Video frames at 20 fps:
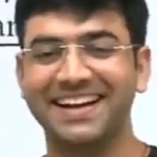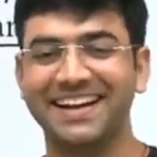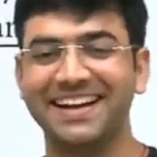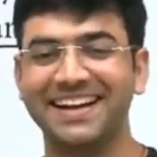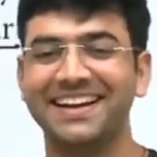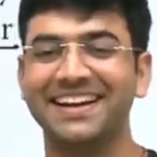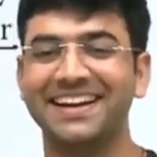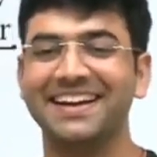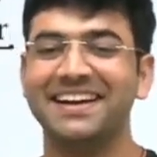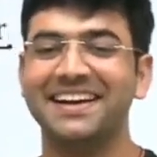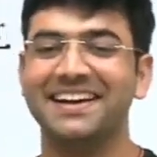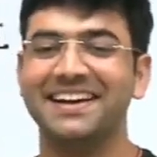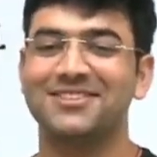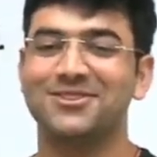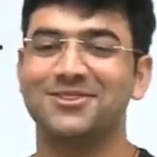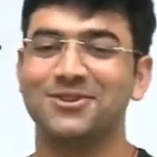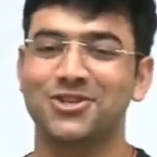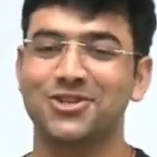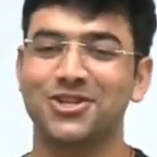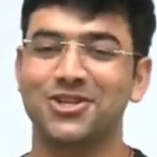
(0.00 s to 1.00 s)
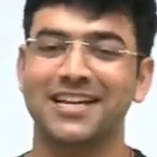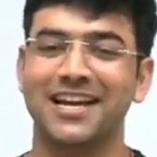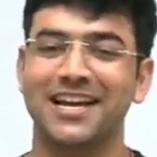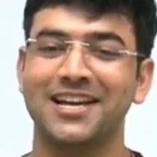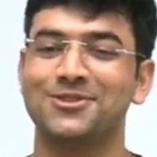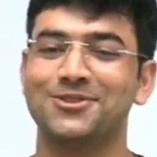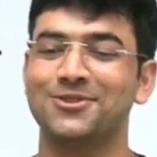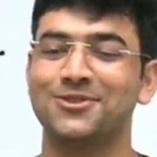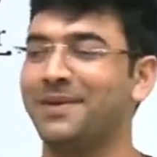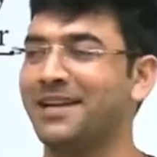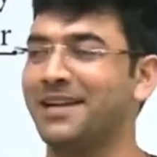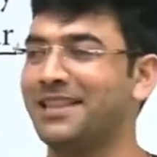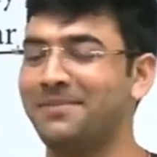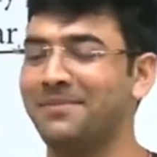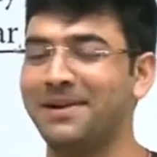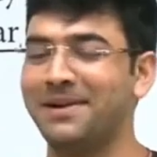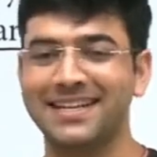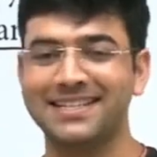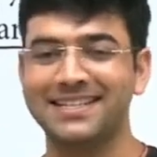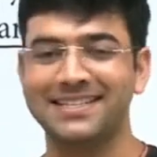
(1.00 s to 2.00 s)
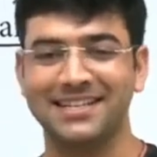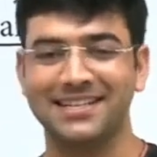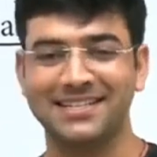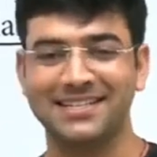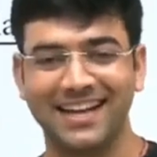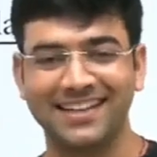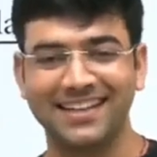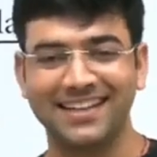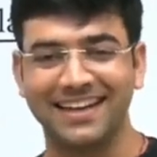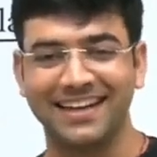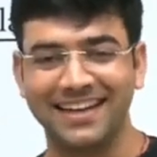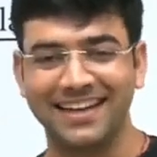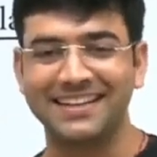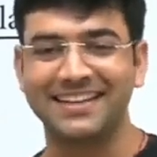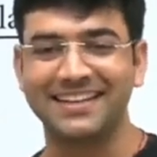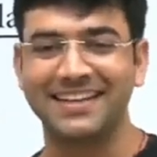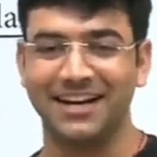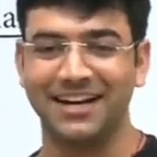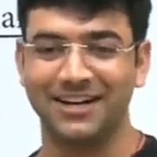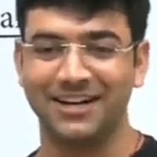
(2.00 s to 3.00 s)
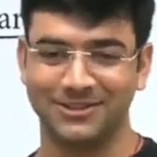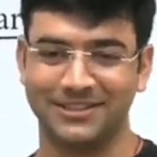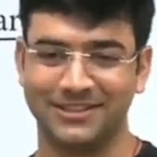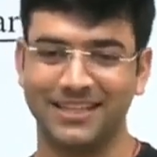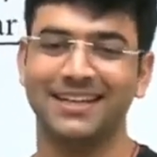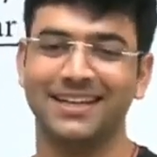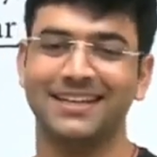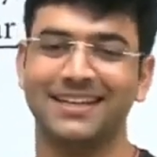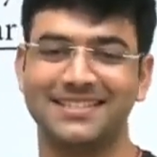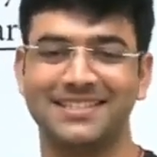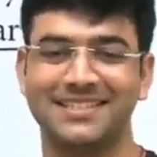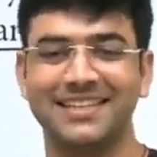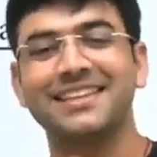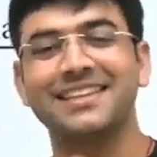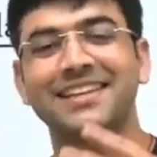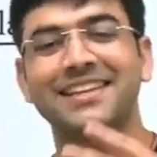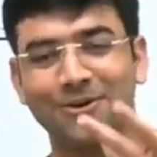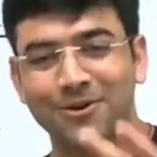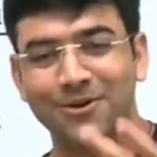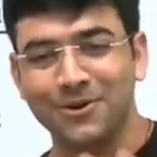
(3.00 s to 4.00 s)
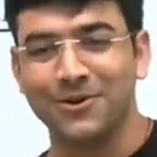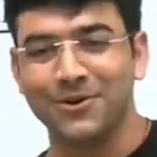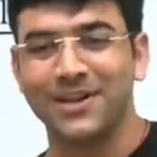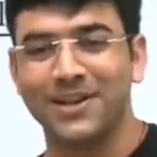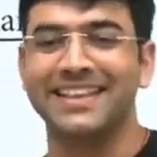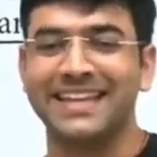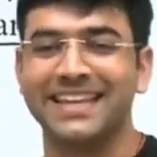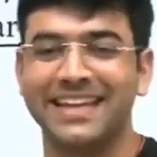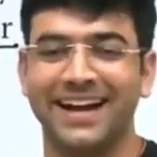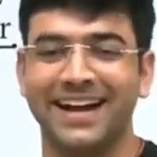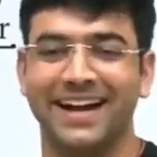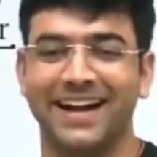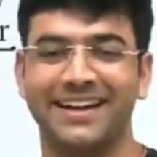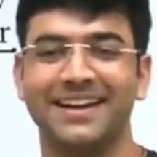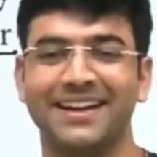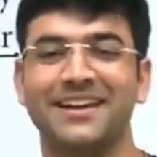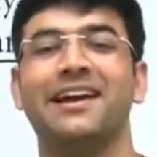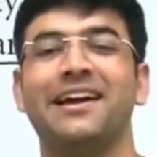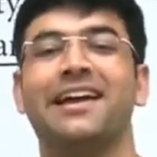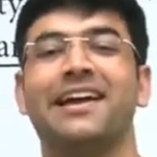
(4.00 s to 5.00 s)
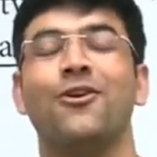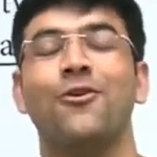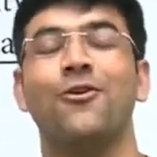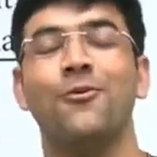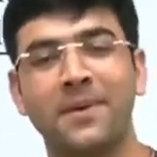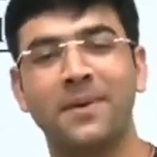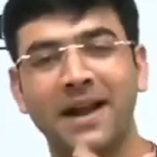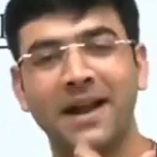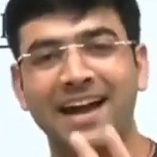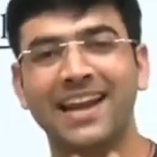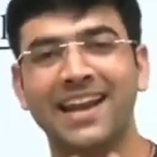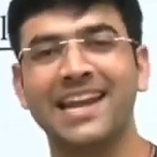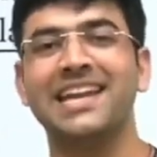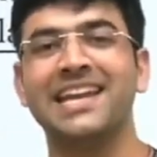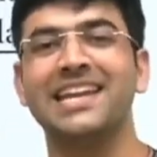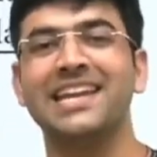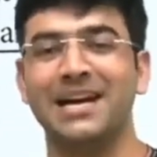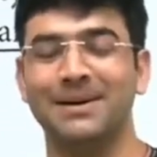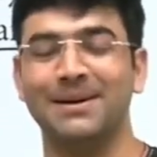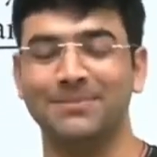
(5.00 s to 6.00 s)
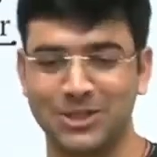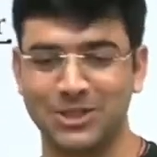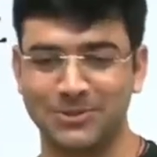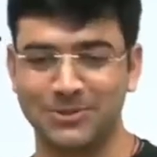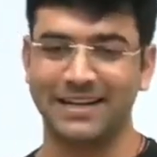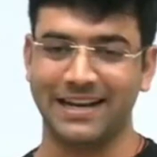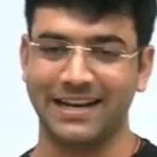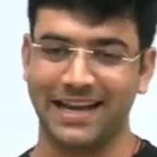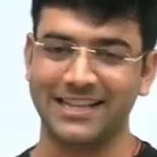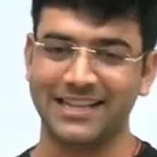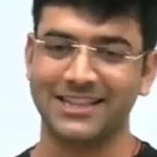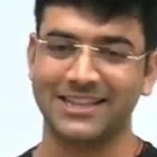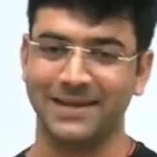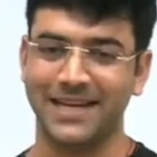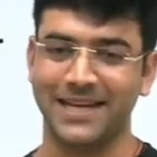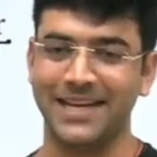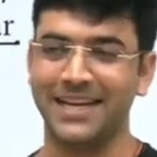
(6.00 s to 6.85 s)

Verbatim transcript: अगर सोशल साइंस और मैथमेटिक्स ने साथ नहीं दिया होता जितना उन्होंने दिया है ना उपकार ही किया मुझ पर नाइन्थ